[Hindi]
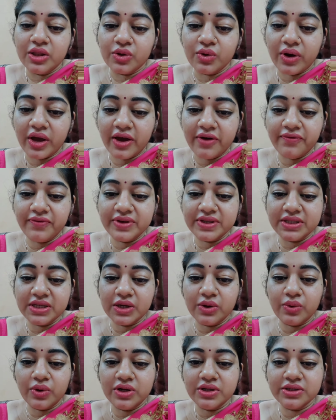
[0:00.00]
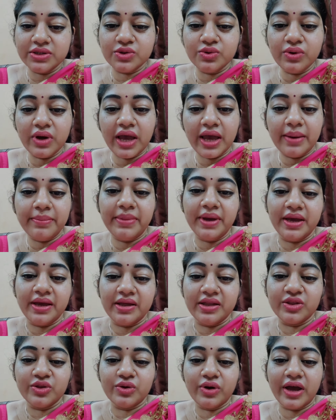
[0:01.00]
तो एफ़ इज़ इक्वल्स टू एम ए
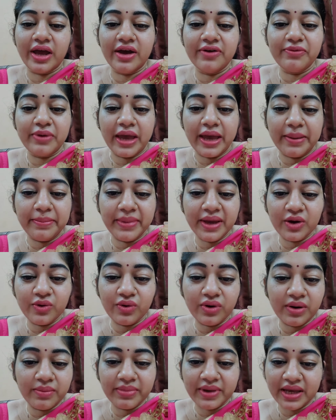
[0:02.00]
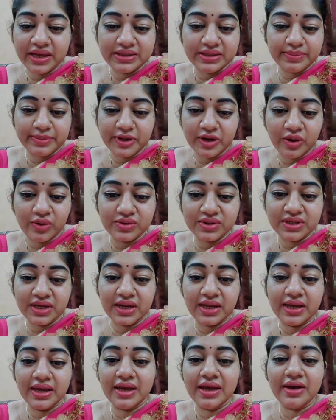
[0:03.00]
तो एफ एम ए को हम कैसे प्रोनाउंस
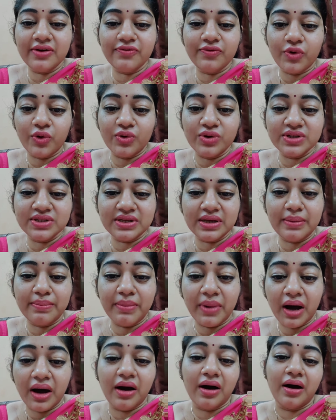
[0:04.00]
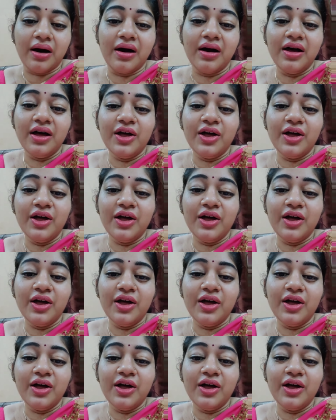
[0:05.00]
करेंगे फोर्स है माँ